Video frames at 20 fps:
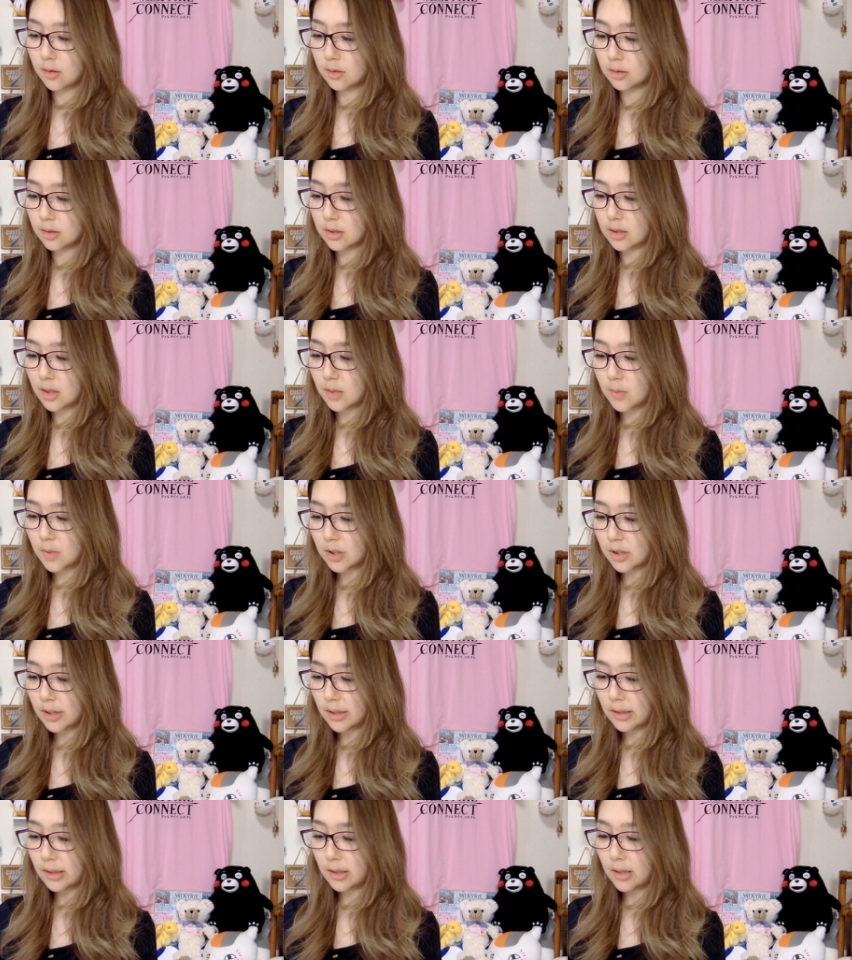私あんま
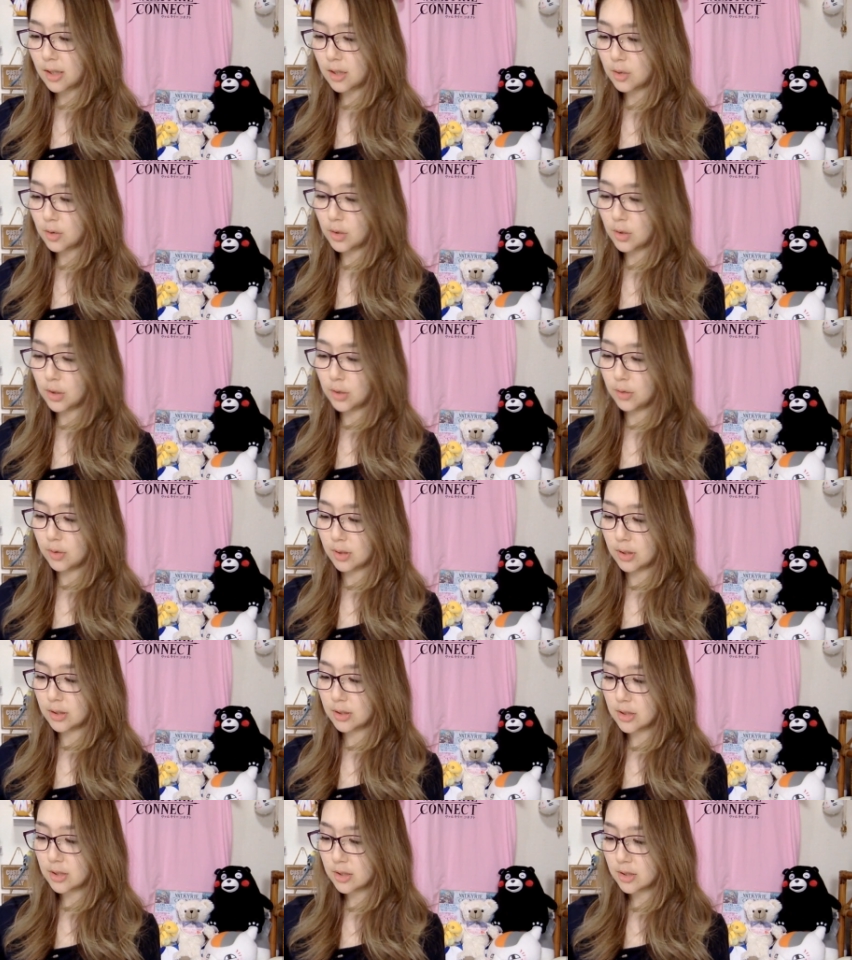最近カロリーとか
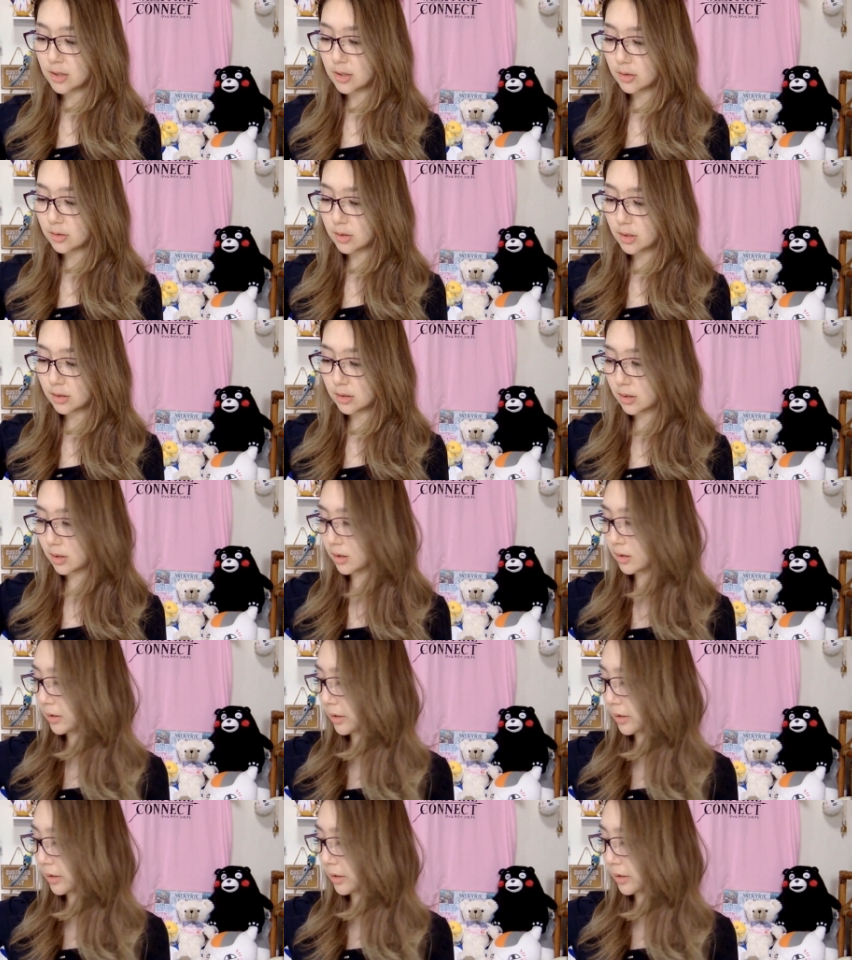気にしなくなってき